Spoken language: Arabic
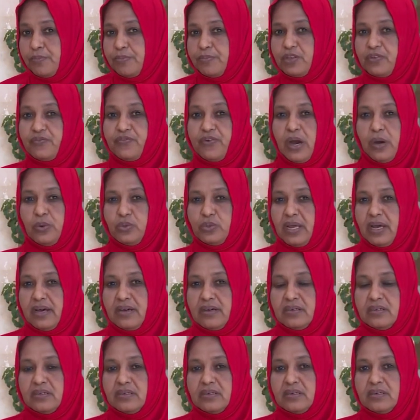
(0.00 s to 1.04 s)
متفاوته
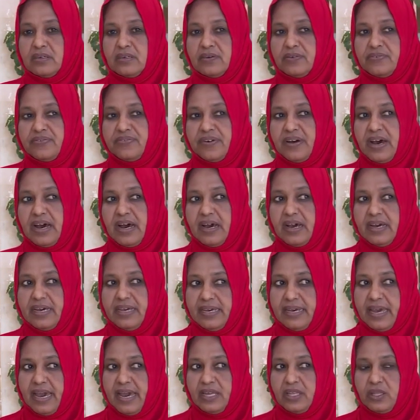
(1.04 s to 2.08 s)

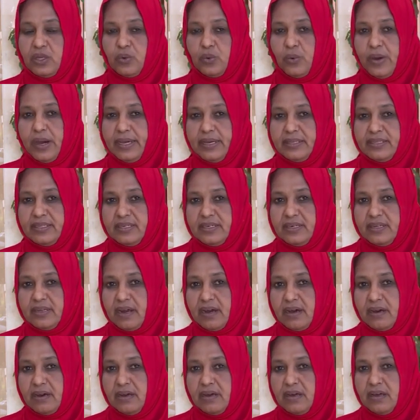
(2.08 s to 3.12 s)
فحكايه انه واحد
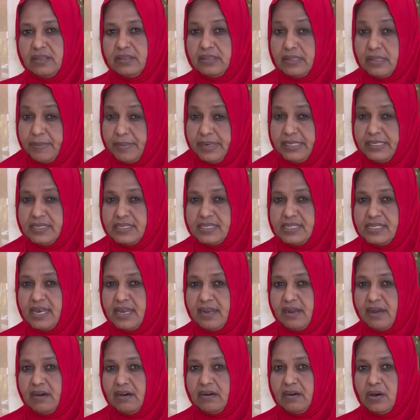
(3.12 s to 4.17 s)
يقرا ثمانيه
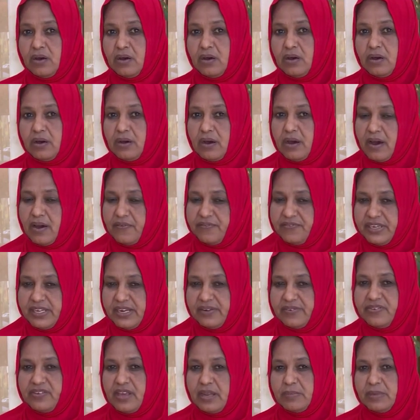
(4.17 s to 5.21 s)
سنه آه، في
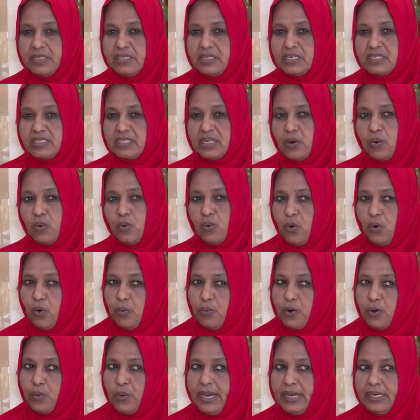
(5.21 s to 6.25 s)
نفس المدرسه
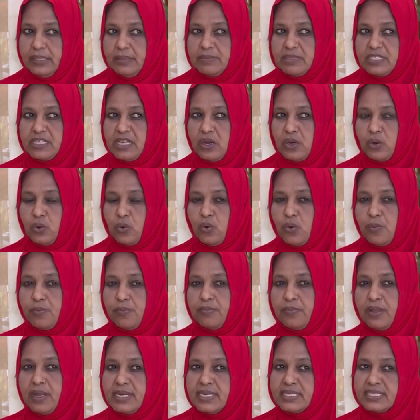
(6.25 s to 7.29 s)
وعمر واحد مثلا يكون
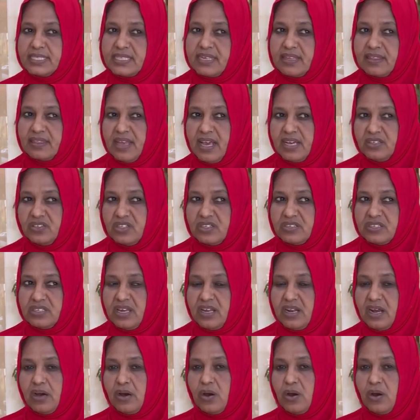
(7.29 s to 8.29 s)
16 سنه